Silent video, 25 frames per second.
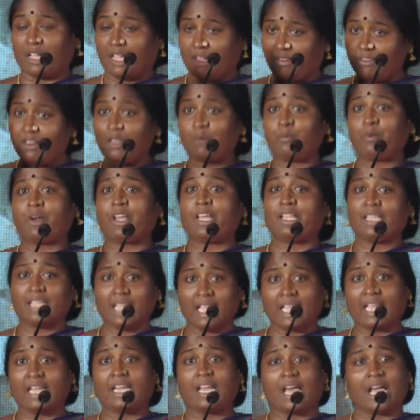
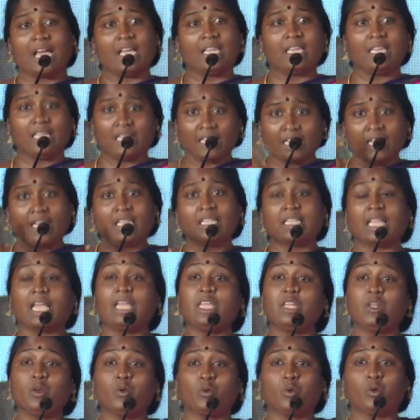கவலைப்படாதீங்க நான் இருக்கேன்னு
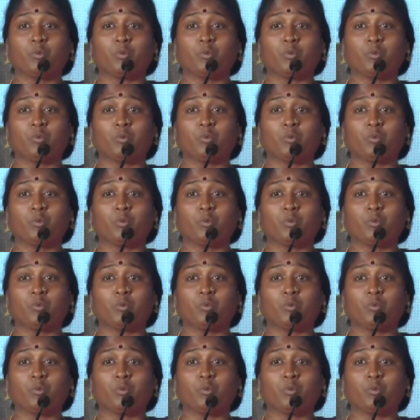தைரியம்